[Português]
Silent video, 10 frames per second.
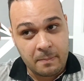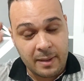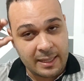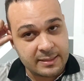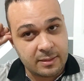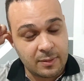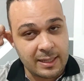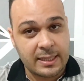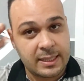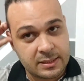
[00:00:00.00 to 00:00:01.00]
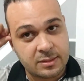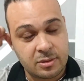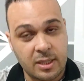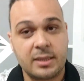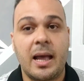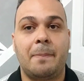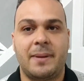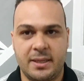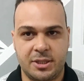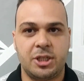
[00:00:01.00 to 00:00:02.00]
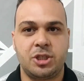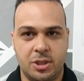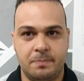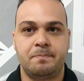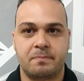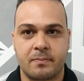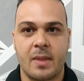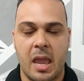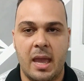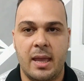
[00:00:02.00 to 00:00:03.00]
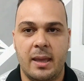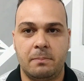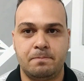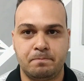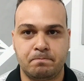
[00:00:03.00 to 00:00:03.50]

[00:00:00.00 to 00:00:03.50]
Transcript: mas eu acredito que dá para a gente é,